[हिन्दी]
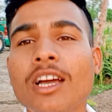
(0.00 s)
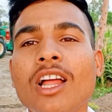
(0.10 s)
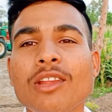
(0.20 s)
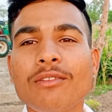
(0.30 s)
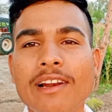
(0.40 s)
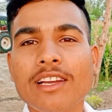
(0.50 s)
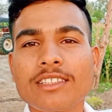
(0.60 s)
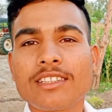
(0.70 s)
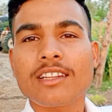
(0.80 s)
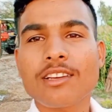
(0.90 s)
फिलहाल का
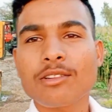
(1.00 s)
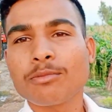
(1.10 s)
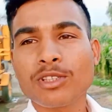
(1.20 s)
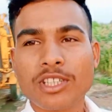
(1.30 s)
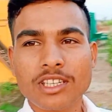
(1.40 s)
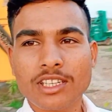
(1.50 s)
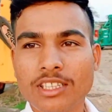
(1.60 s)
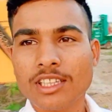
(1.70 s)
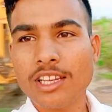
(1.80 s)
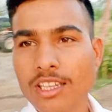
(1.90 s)
इधर देखो भुट्टे की खेती
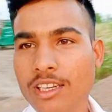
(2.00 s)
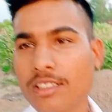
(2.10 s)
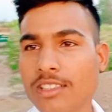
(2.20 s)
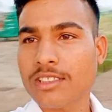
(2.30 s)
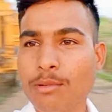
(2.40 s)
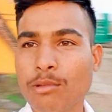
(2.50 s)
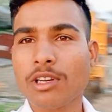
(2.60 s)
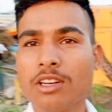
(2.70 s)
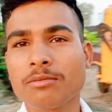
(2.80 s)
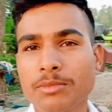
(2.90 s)
लगे हैं इधर सब लोडर
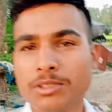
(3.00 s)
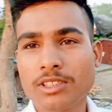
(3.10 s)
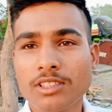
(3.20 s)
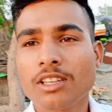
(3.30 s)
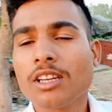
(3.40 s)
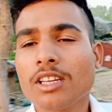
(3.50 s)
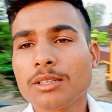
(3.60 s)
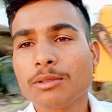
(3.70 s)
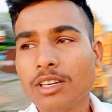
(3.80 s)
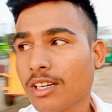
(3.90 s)
मशीन
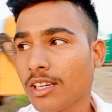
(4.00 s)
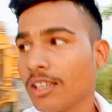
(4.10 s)
इधर खड़े हैं